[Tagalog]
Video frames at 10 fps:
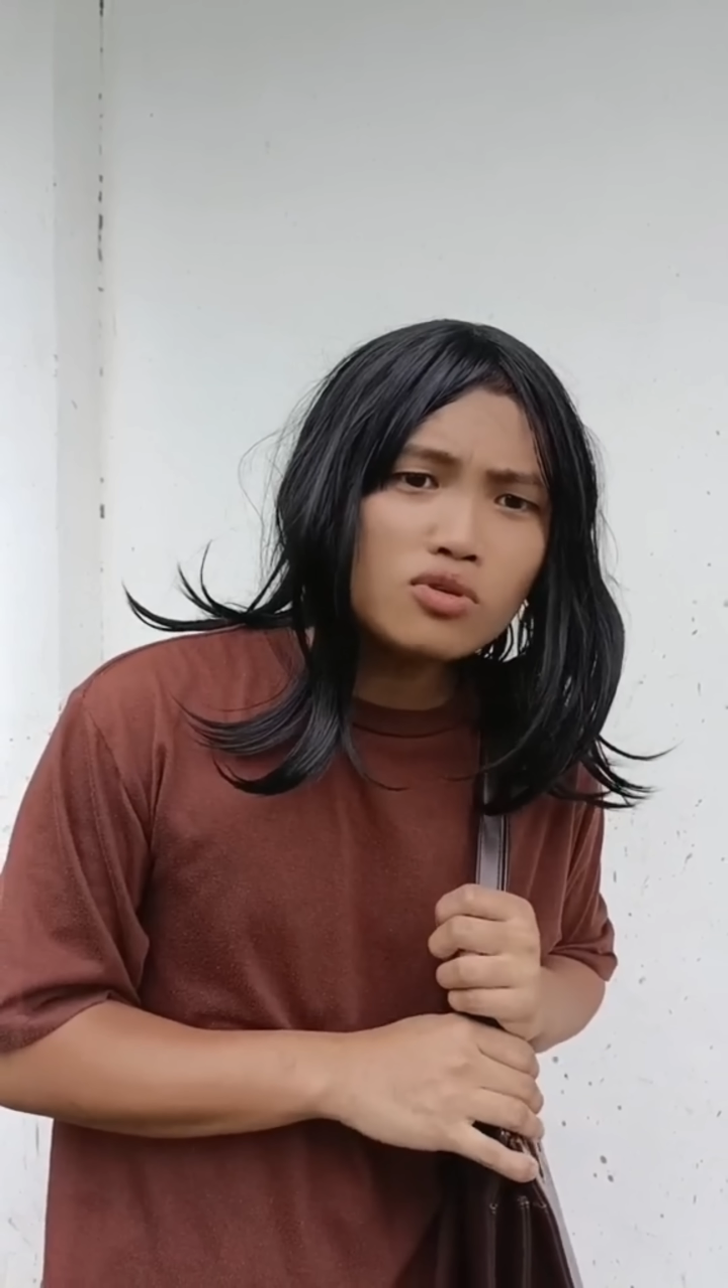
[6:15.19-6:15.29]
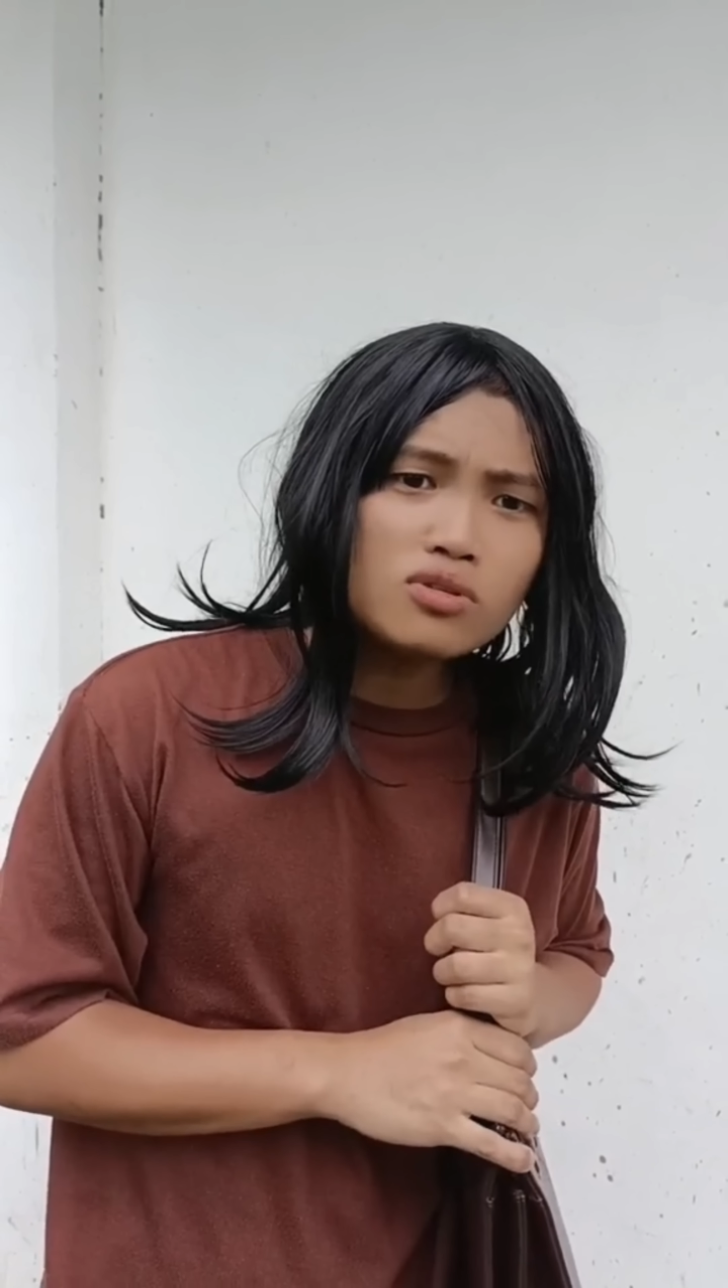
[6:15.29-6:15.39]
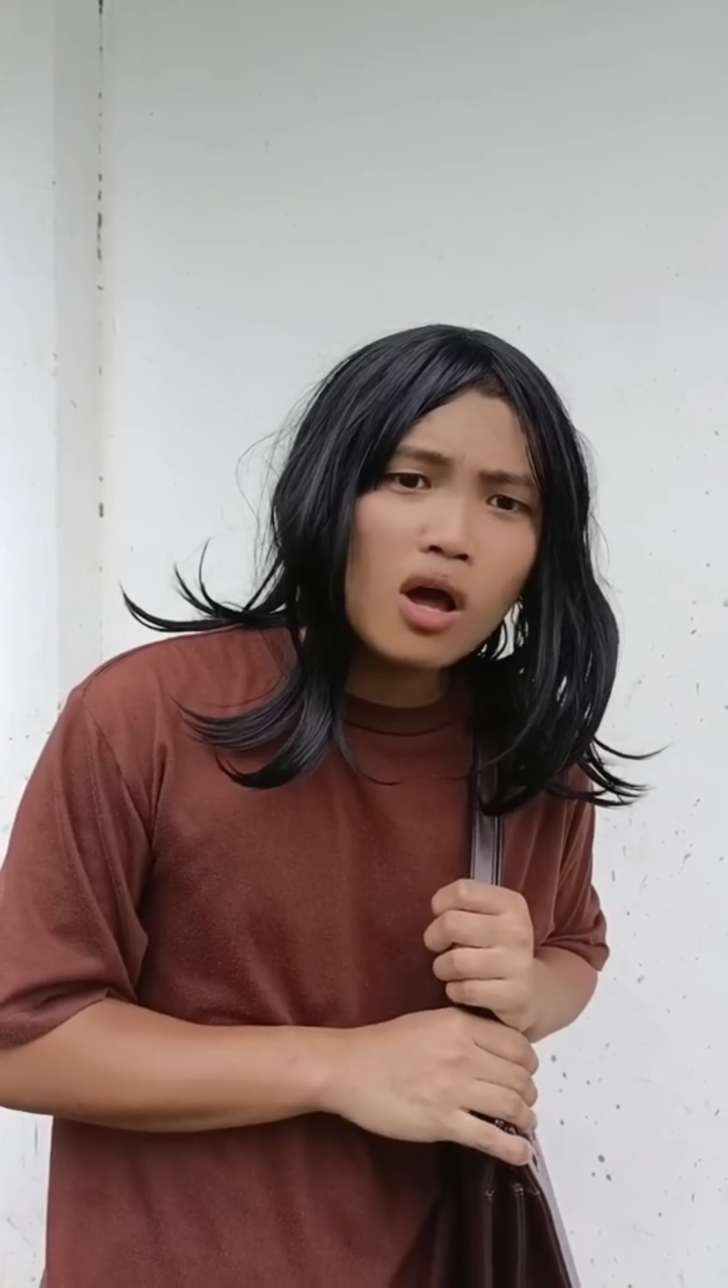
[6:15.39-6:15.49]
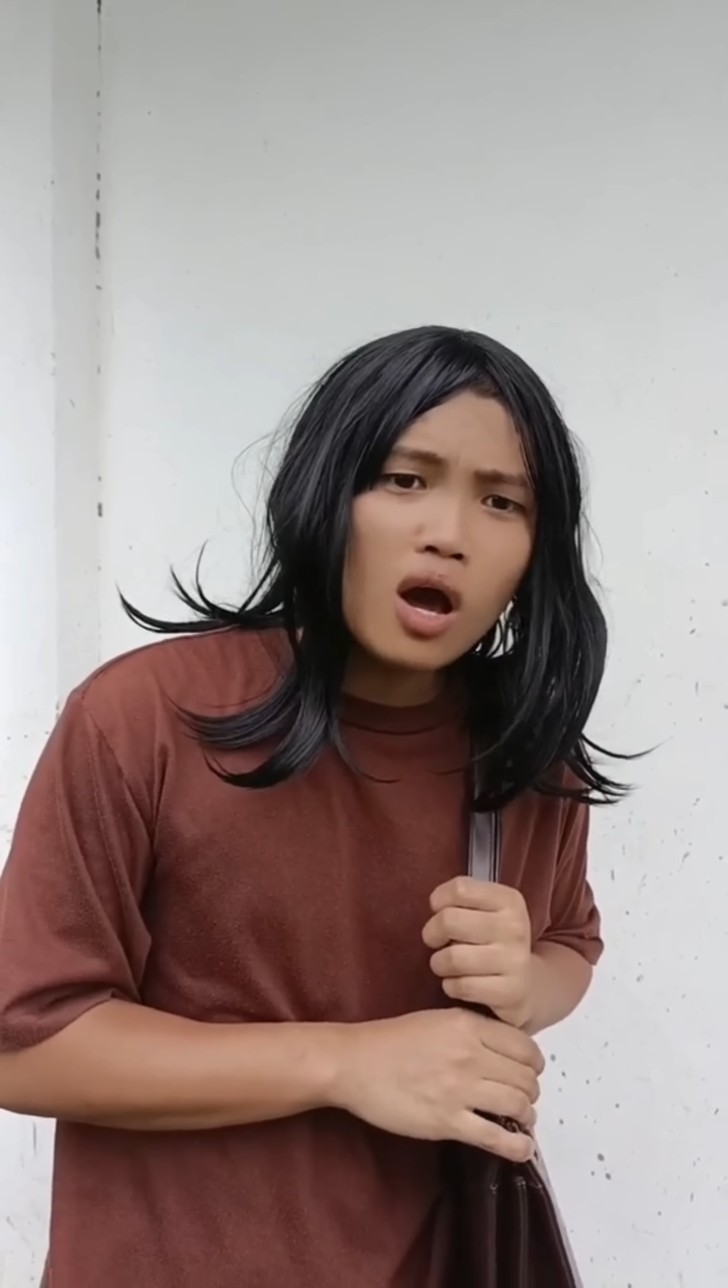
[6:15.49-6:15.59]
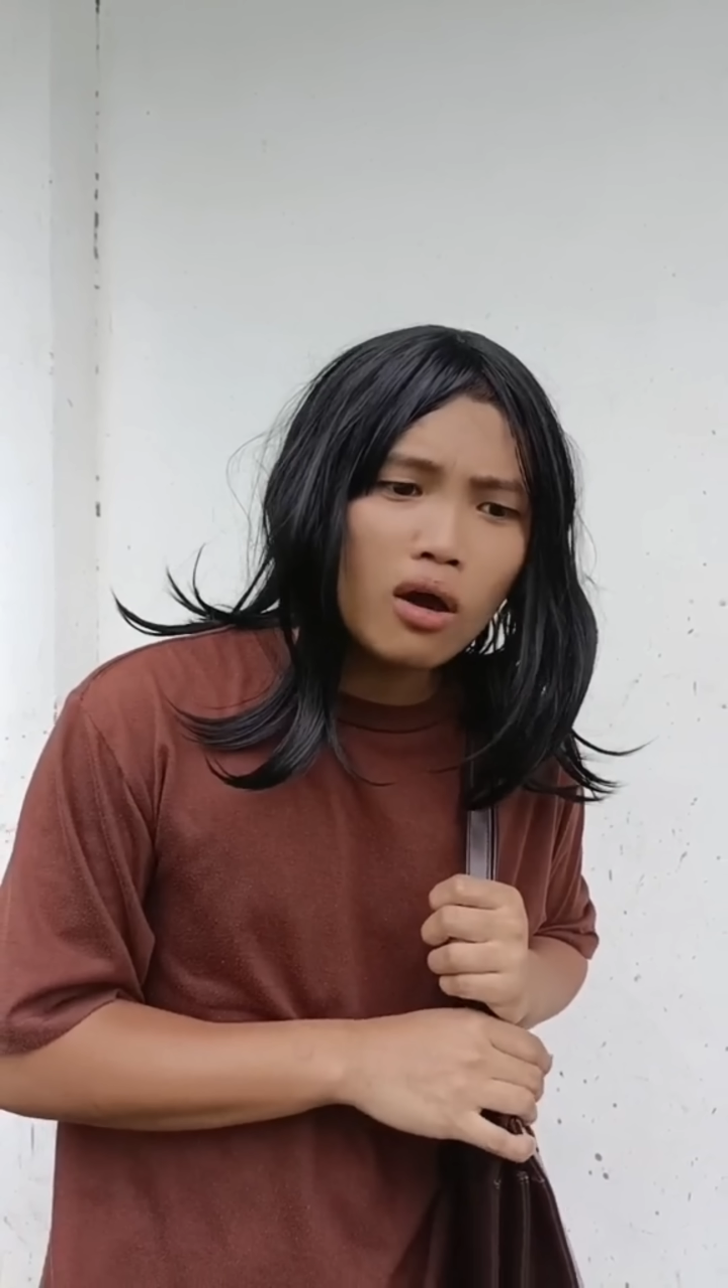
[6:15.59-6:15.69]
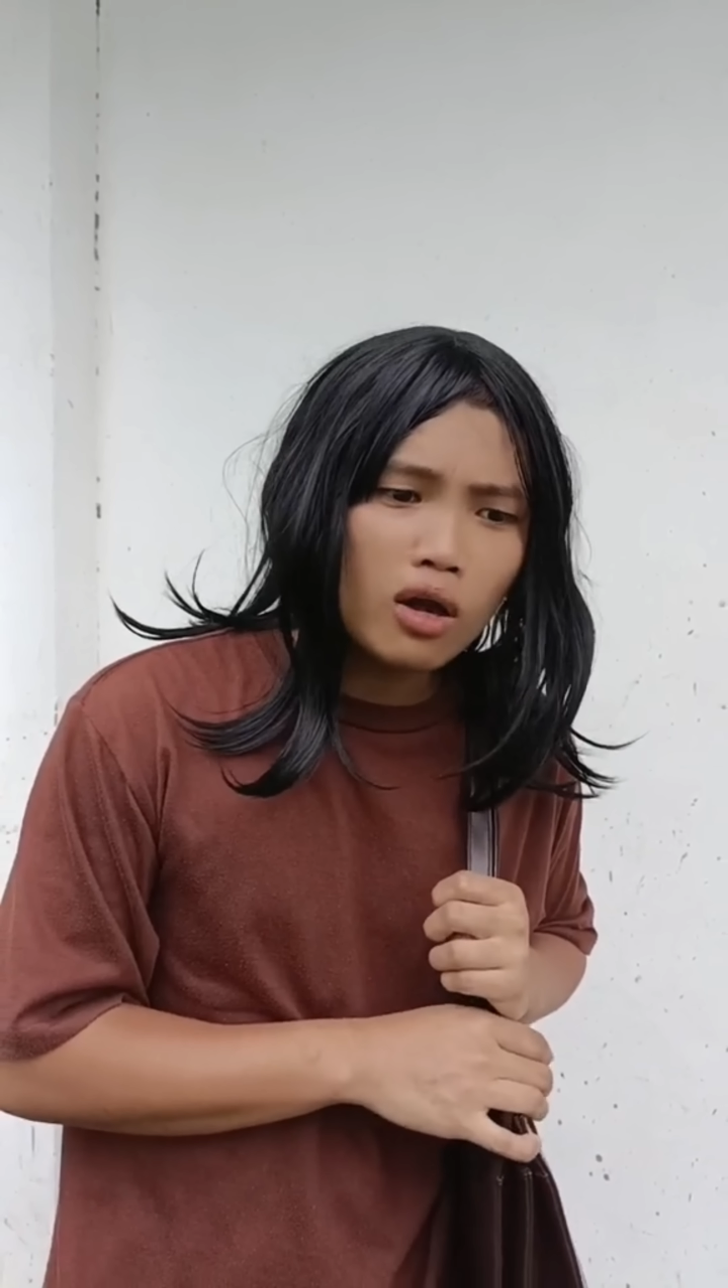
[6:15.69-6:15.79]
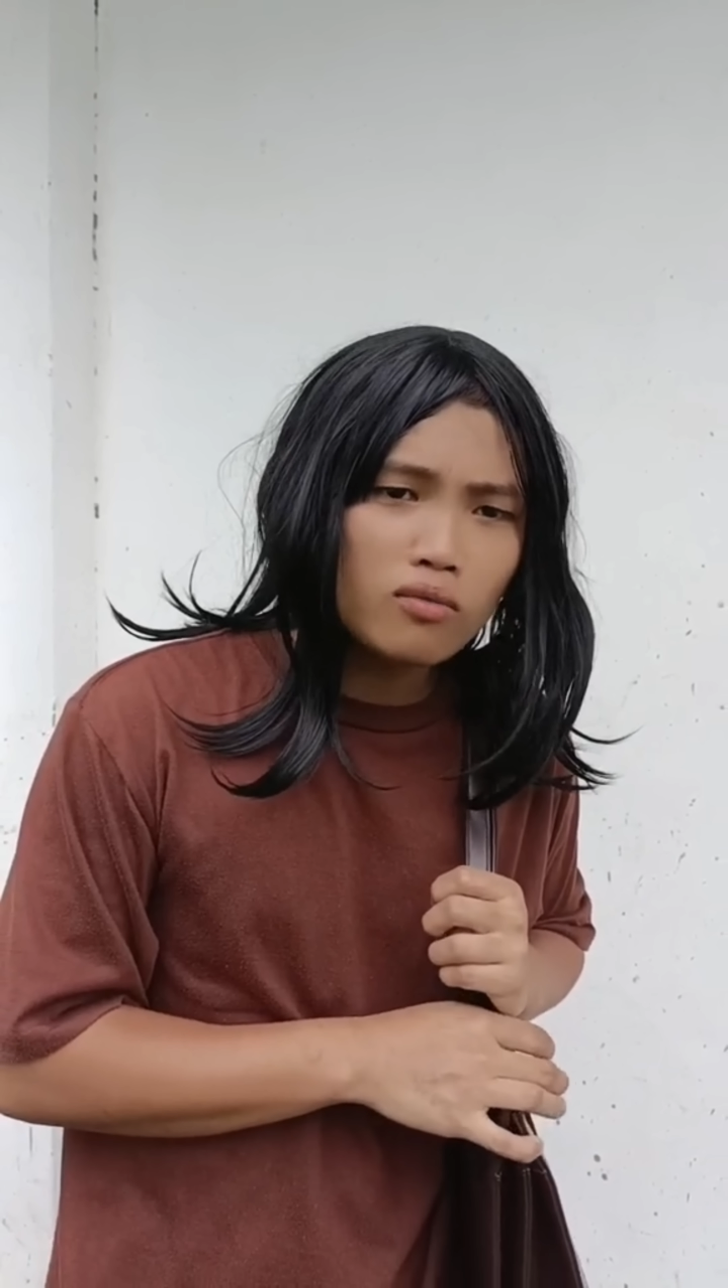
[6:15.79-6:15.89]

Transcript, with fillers: sa akin?